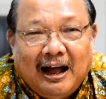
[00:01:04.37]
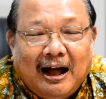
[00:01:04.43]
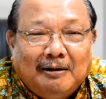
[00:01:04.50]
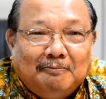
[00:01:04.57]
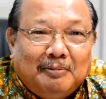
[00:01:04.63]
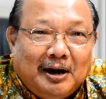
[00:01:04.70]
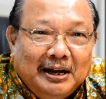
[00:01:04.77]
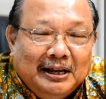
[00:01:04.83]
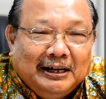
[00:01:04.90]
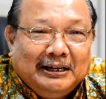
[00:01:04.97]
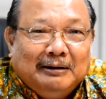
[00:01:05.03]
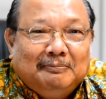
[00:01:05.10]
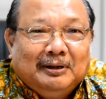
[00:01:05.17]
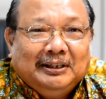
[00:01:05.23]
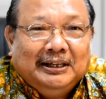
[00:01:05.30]
apa yang
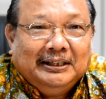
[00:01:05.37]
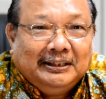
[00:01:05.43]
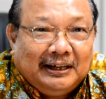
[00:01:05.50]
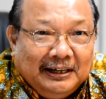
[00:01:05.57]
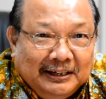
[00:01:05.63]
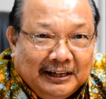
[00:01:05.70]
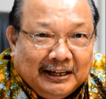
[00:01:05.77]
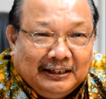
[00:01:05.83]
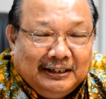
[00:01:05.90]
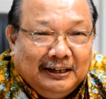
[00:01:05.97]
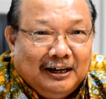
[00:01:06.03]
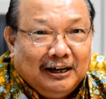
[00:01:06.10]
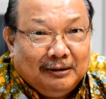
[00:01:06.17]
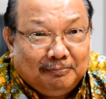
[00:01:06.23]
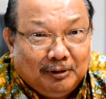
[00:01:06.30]
dapat kita lihat
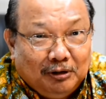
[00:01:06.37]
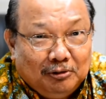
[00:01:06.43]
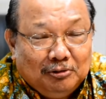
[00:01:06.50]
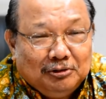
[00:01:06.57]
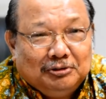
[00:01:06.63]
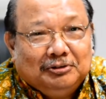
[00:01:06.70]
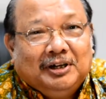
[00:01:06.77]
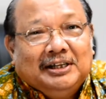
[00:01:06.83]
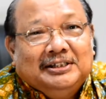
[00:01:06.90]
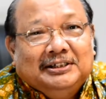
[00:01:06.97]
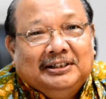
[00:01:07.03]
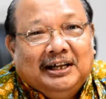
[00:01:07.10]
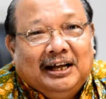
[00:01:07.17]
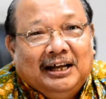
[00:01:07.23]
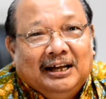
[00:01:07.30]
dengan penuh
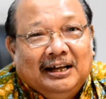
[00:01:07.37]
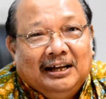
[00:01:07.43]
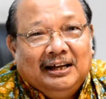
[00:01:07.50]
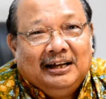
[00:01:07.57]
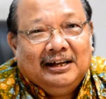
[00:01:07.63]
sukacita.